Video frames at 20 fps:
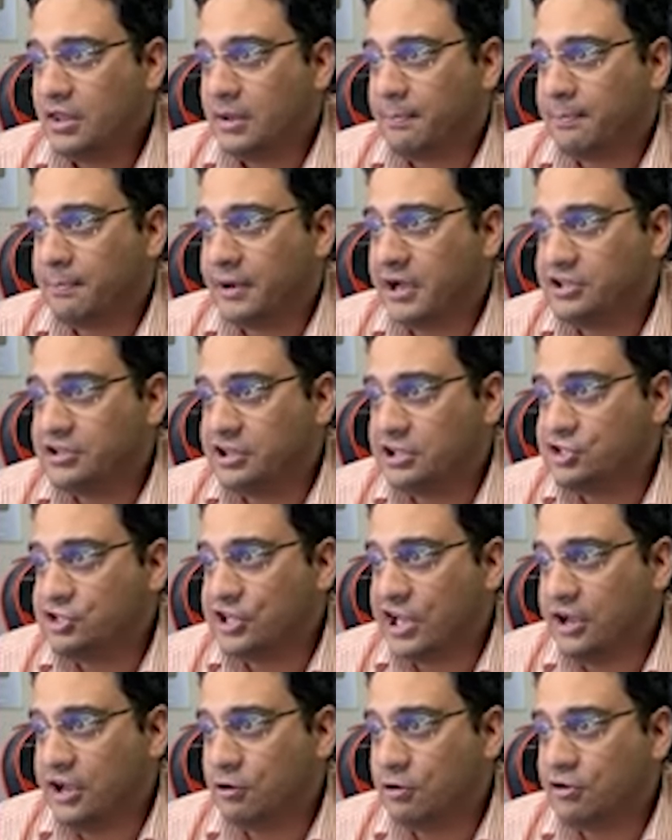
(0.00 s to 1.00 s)
पाइथन
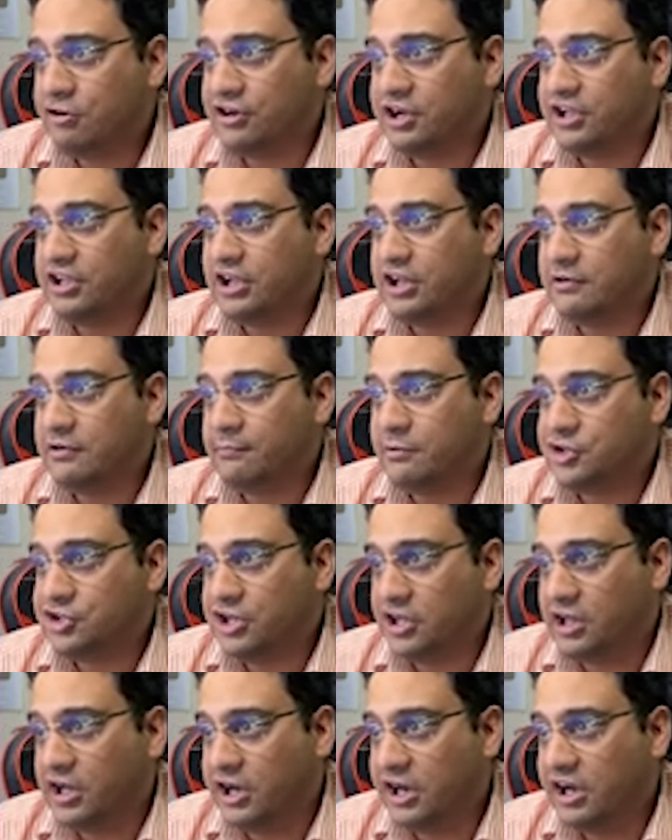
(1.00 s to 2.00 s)
जैंगो ट्रेनर
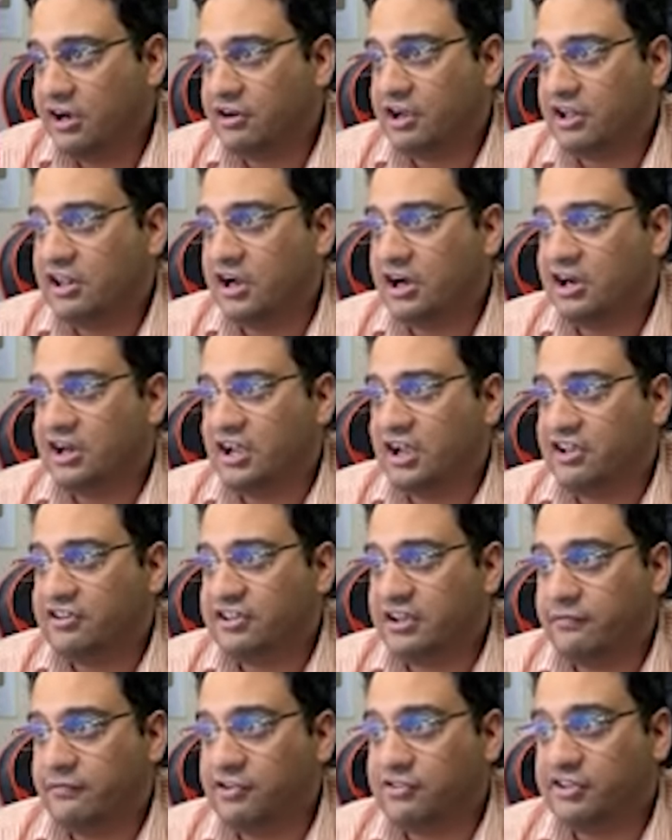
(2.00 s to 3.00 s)
मशीन लर्निंग ट्रेनर
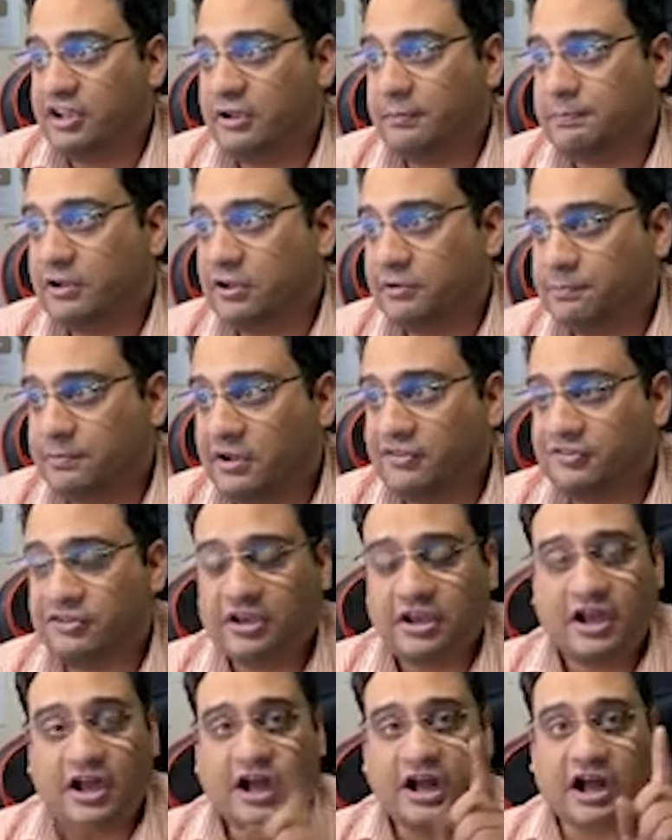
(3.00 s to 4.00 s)
डीएसए विद सी प्लस प्लस
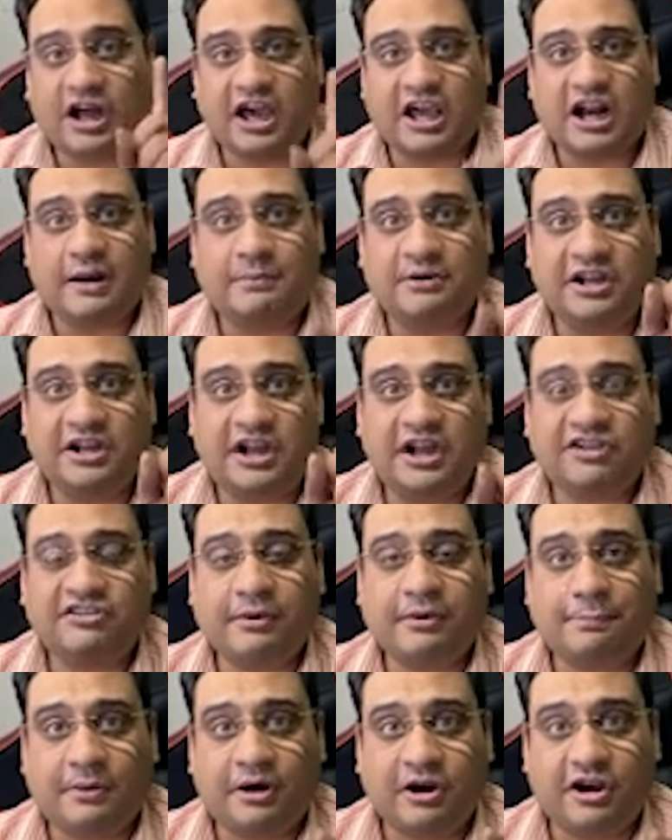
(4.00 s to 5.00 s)
अगर आप
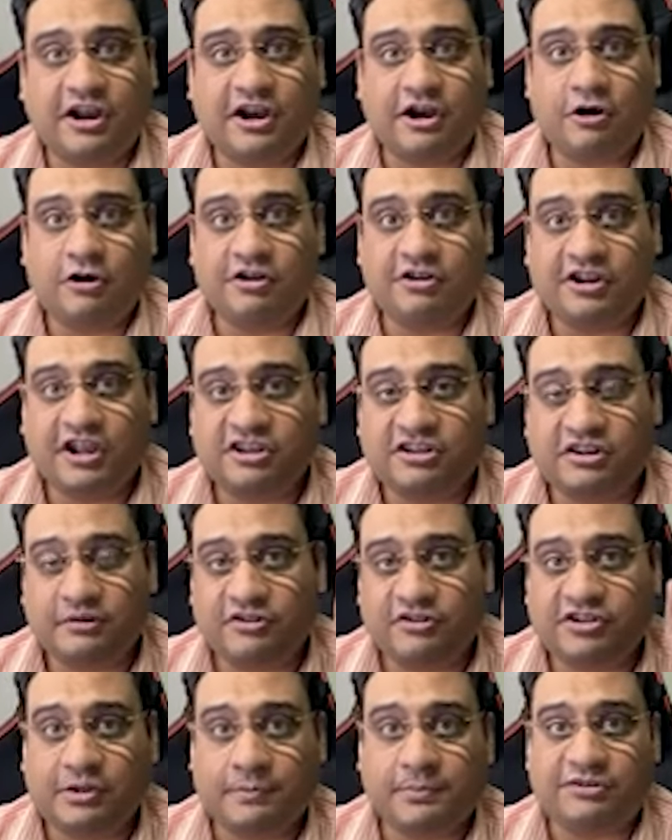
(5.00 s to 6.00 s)
डीएसए पढ़ रहे हो डीएसए
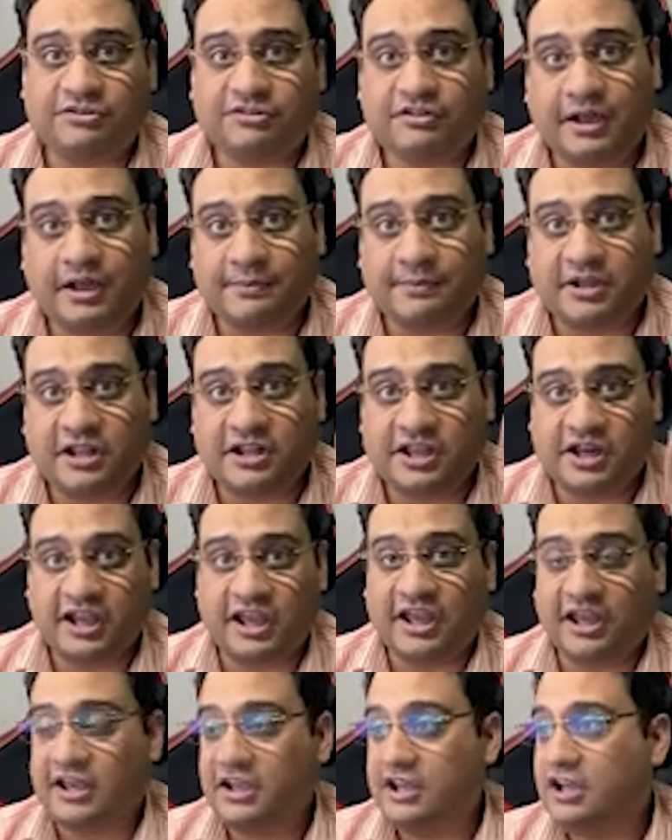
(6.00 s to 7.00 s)
विद सी प्लस आपके अंदर
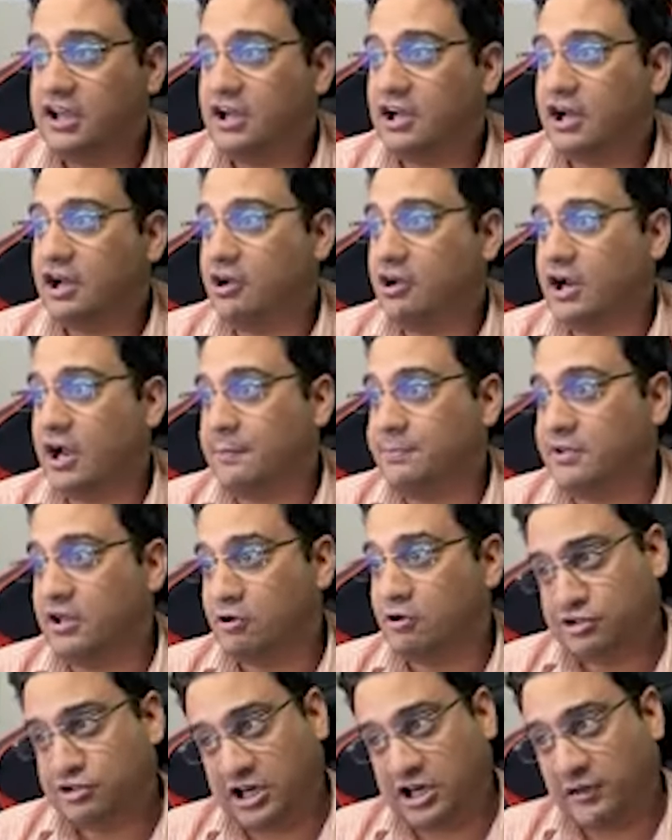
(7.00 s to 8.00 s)
है और आपने
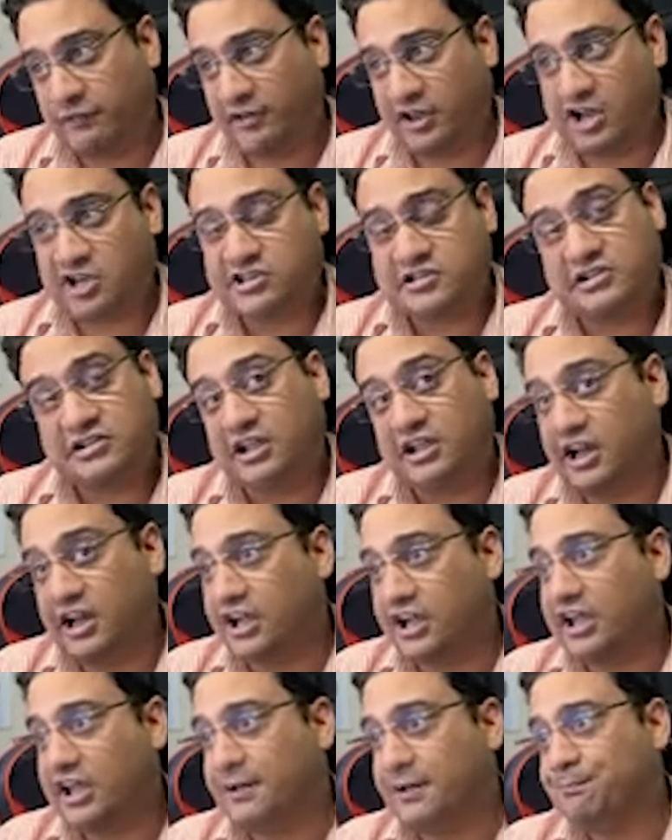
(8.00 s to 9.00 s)
कोई सर्टिफिकेशन ले
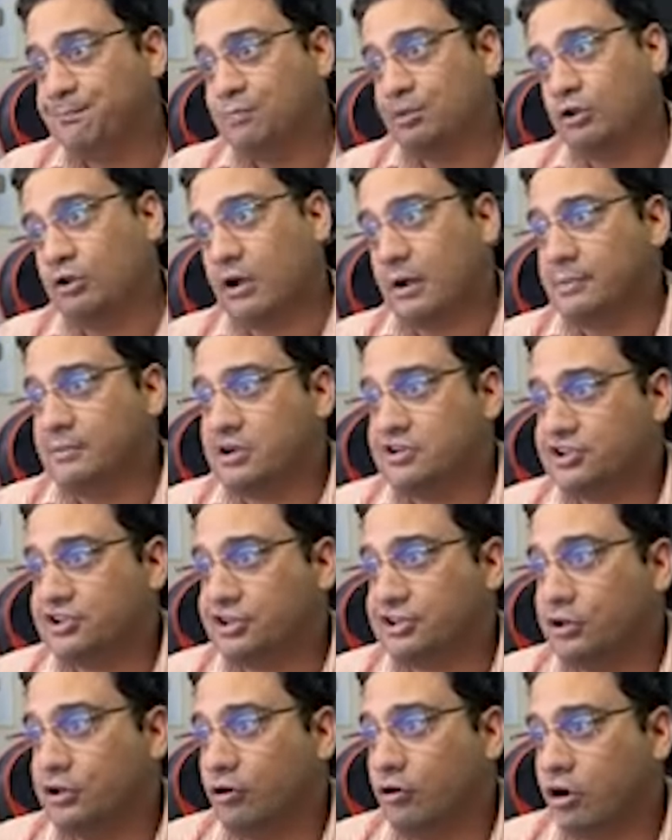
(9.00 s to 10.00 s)
रखे तो आप कर
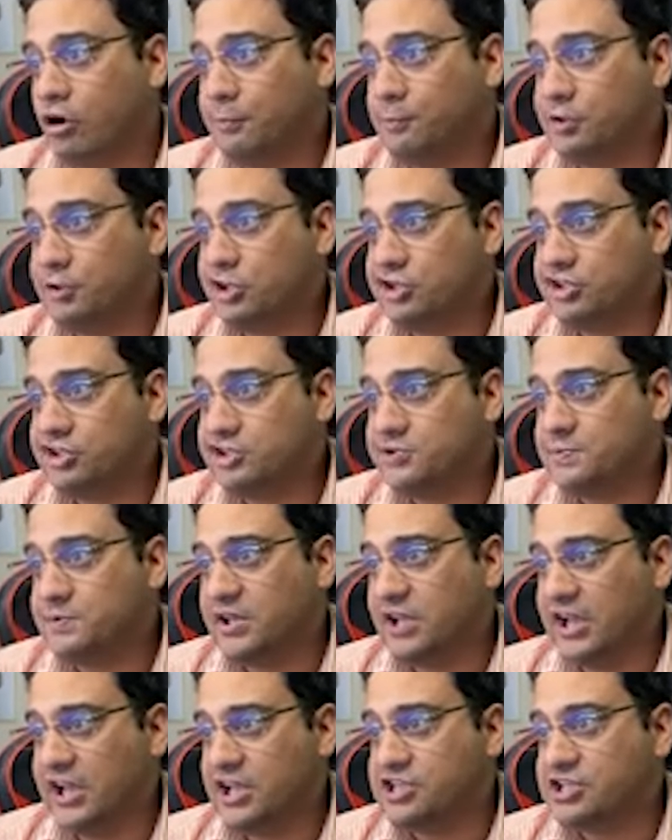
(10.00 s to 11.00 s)
सकते हो और पोजिशन भी
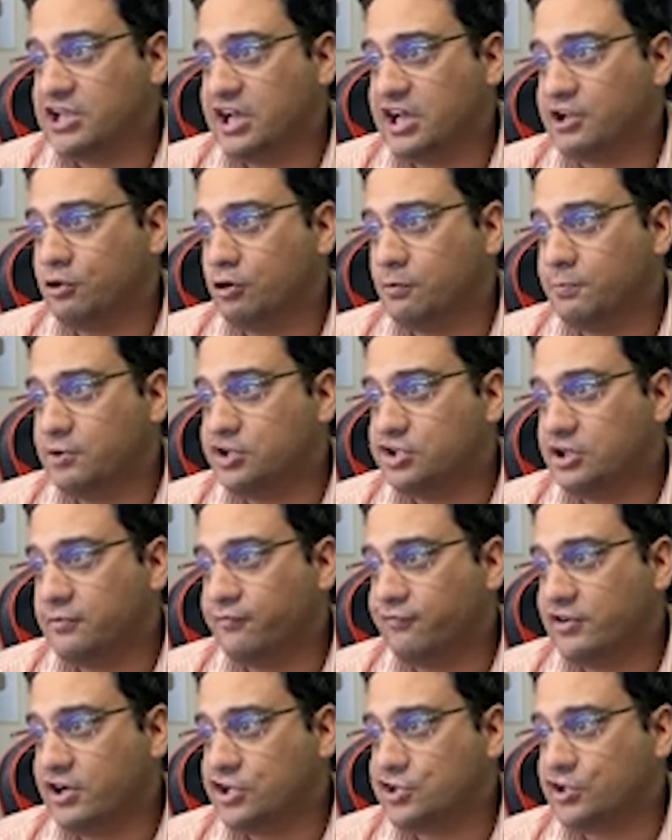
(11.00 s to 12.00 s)
हैं एच दो पोजिशन
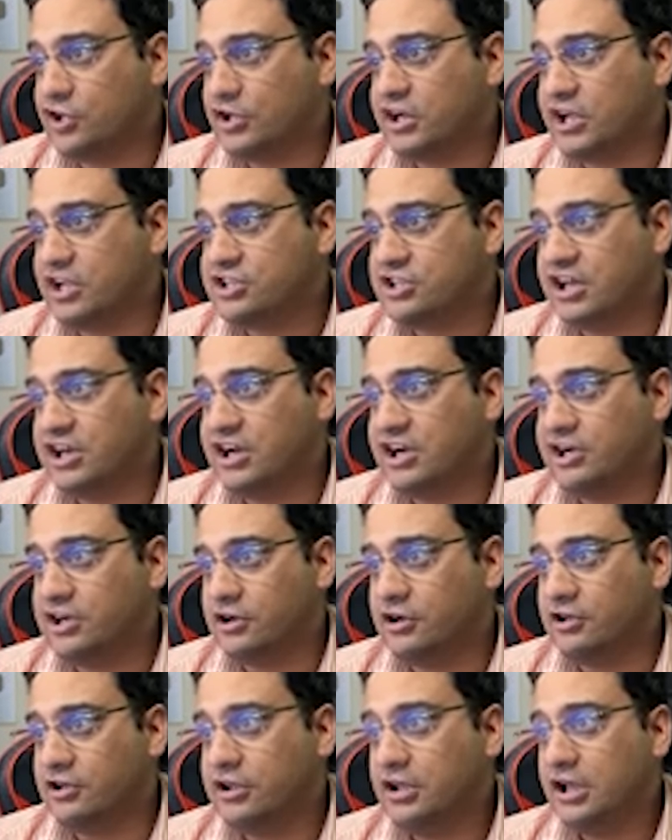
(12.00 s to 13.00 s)
फ्रेशर एच
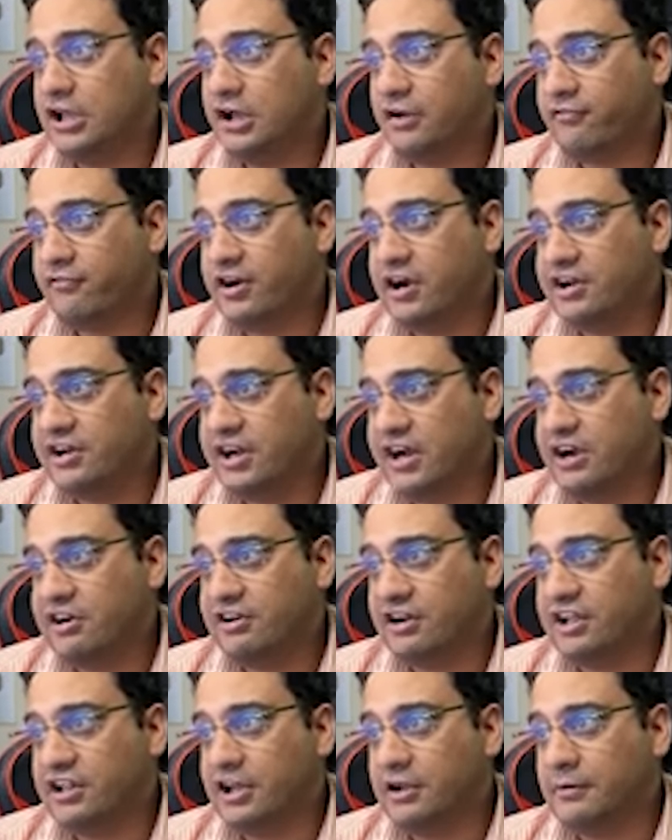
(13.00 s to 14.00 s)
इंटर्न फ्रंट एंड
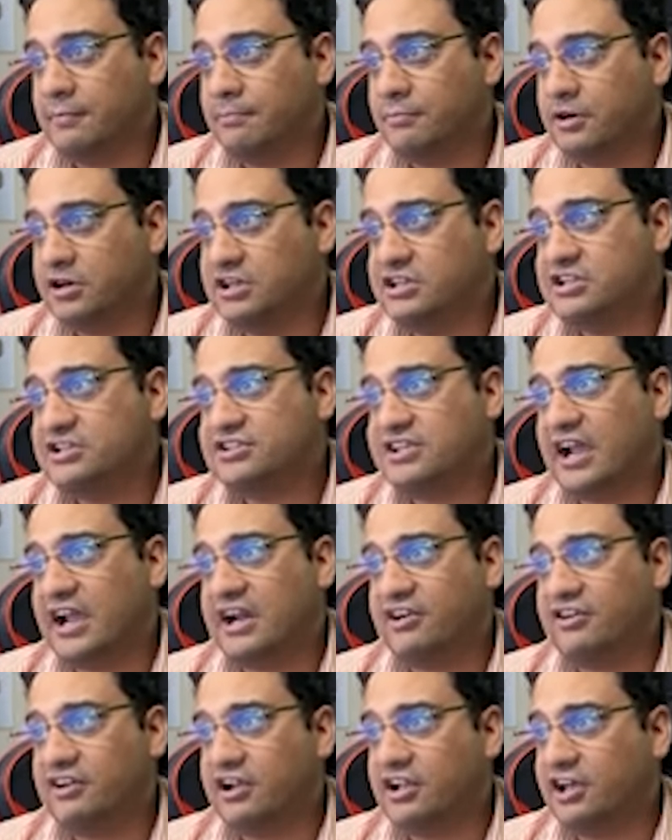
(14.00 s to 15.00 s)
ट्रेनर मर्न
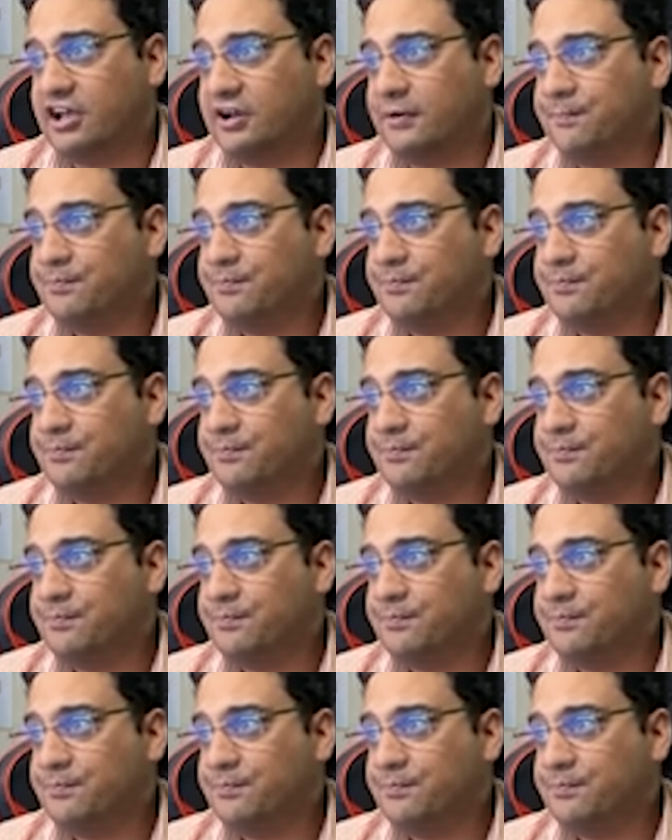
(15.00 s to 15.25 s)
स्टैक ट्रेनर